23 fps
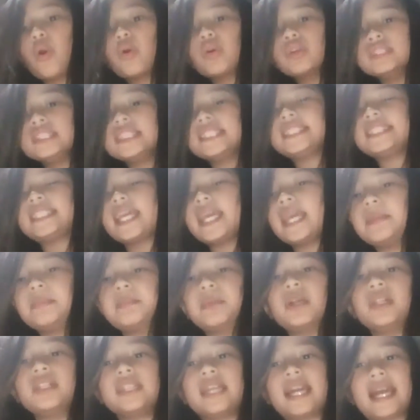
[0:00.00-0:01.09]
Kung
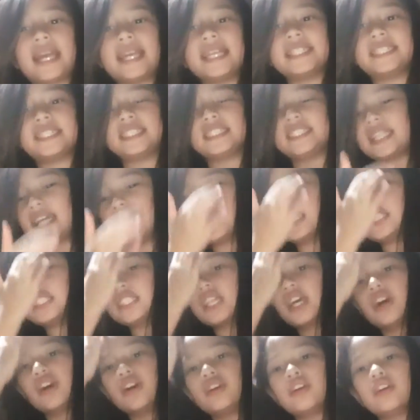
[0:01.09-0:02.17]
disabled guys,
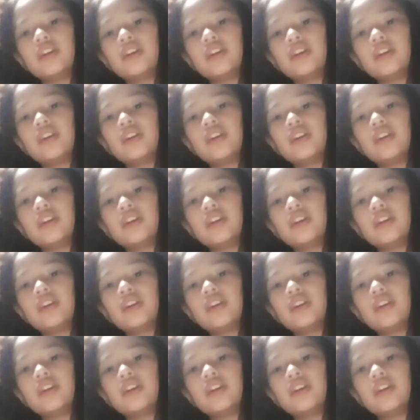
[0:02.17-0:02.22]
just